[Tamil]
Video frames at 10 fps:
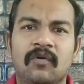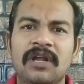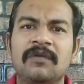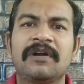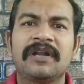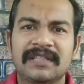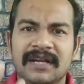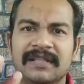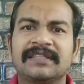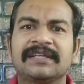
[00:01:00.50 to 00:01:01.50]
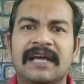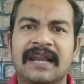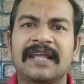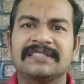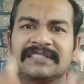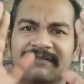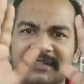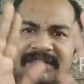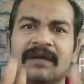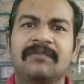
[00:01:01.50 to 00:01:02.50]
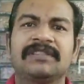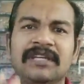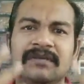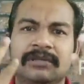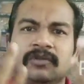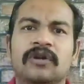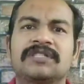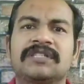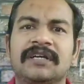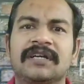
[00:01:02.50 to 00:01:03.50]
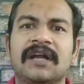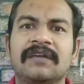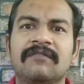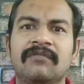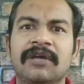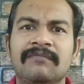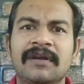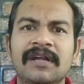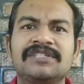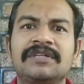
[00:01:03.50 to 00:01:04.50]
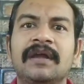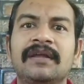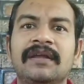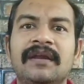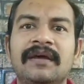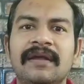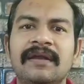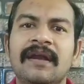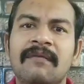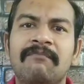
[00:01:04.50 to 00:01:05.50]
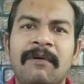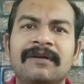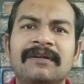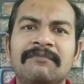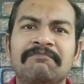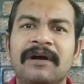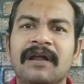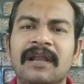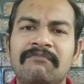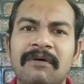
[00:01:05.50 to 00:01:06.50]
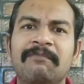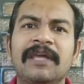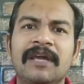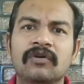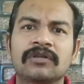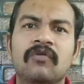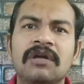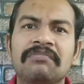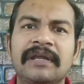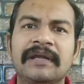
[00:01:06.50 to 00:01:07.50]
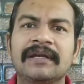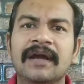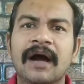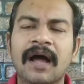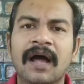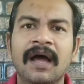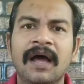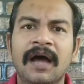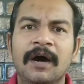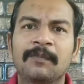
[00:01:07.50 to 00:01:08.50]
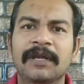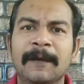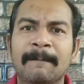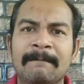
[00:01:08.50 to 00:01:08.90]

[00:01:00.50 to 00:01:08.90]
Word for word: கொலை பண்ணி அந்த ரத்த கரைய செவத்துல அப்படி திரும்பி தொடச்சுக்கிட்டு இருக்கான் இவர் அப்படியே மிரட்சியாகி நிக்கிறார் என்னடா பட்ட பகல்ல பப்ளிக்க ஒருத்த கொலை பண்ணிக்கிட்டு இருக்கான் அப்படின்னு